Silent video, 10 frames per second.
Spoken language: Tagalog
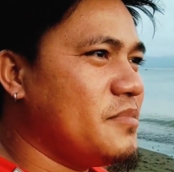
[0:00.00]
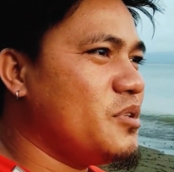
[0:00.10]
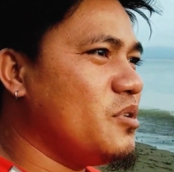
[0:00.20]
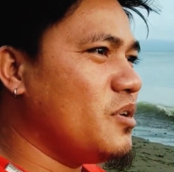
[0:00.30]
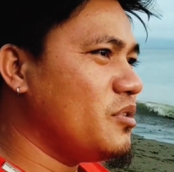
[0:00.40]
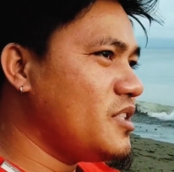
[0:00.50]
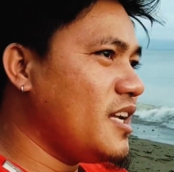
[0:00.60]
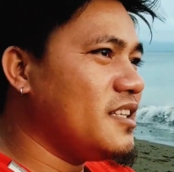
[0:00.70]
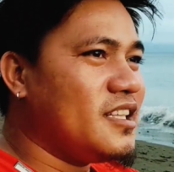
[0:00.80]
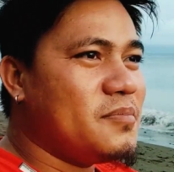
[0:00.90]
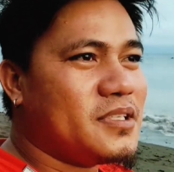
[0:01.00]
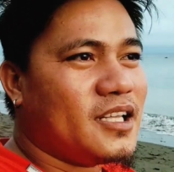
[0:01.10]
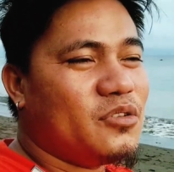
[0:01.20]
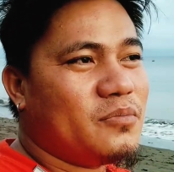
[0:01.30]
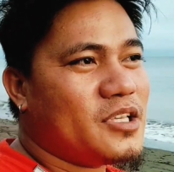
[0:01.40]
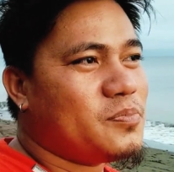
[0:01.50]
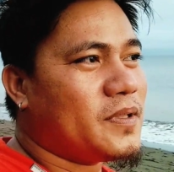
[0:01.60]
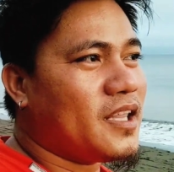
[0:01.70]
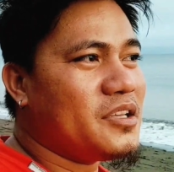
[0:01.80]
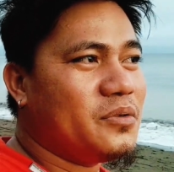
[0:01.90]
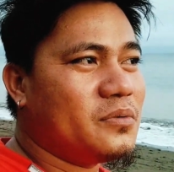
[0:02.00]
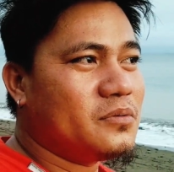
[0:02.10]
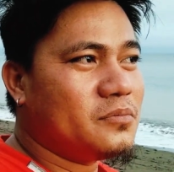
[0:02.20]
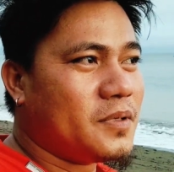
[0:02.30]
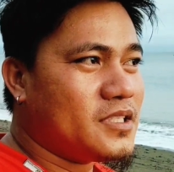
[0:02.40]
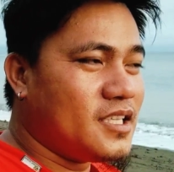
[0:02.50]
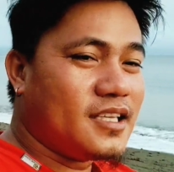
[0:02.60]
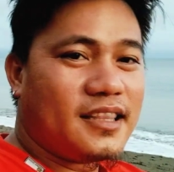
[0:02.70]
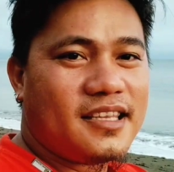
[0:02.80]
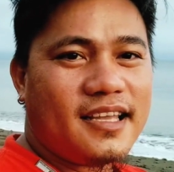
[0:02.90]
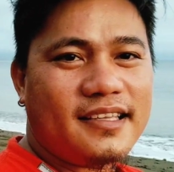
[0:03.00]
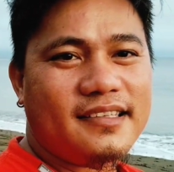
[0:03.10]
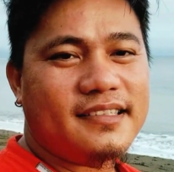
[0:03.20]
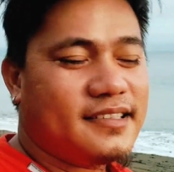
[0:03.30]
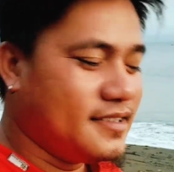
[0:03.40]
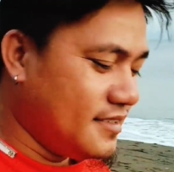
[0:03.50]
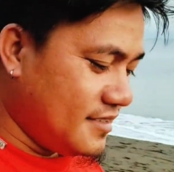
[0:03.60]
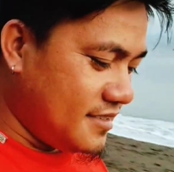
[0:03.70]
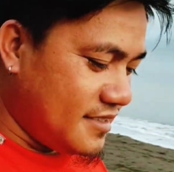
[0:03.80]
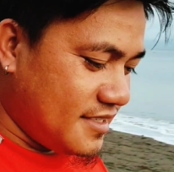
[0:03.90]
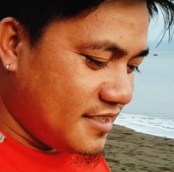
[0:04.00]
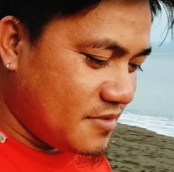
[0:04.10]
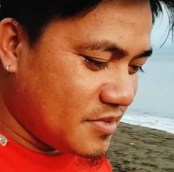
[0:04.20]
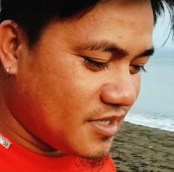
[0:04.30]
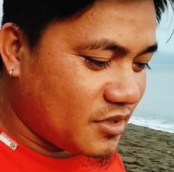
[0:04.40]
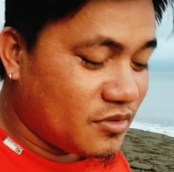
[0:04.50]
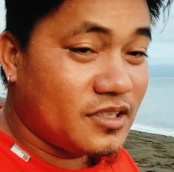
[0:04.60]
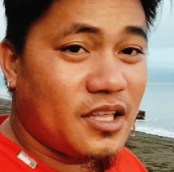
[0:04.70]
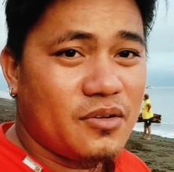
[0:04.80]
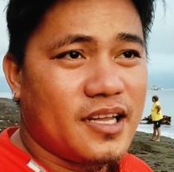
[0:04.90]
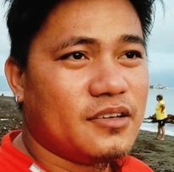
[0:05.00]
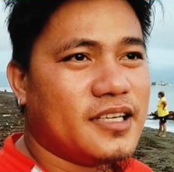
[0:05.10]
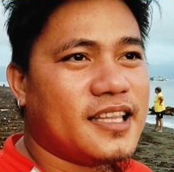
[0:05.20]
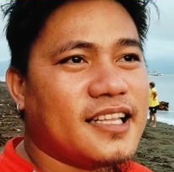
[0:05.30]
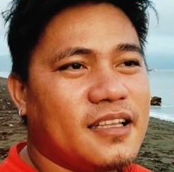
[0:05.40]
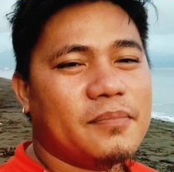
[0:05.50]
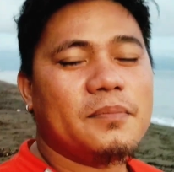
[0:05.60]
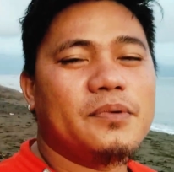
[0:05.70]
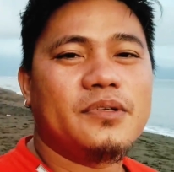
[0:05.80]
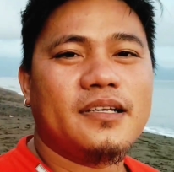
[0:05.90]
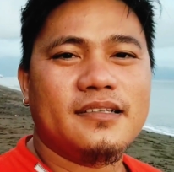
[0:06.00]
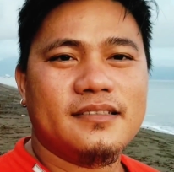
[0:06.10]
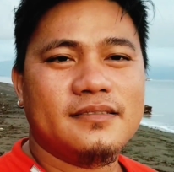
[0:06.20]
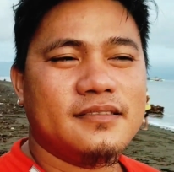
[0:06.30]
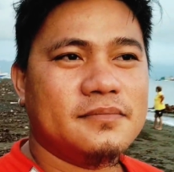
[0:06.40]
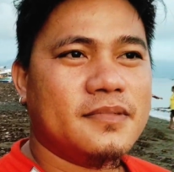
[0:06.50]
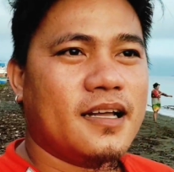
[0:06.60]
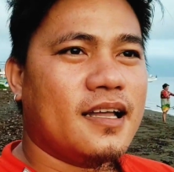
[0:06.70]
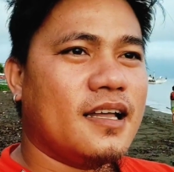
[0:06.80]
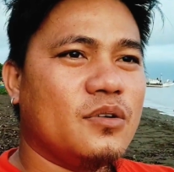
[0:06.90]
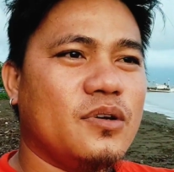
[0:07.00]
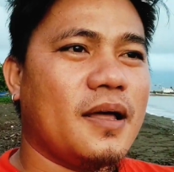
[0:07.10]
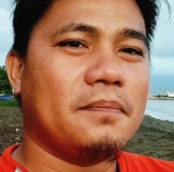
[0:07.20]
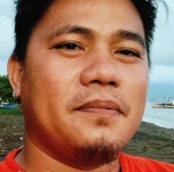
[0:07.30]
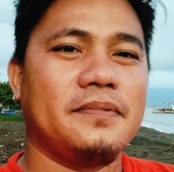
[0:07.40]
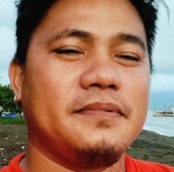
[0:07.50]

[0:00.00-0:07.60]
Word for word: medyo ano siya, hindi masyadong maispatan yung pagsikat niya. Ayan, hindi masyadong kita yung araw, natatakpan po ng mga ulap.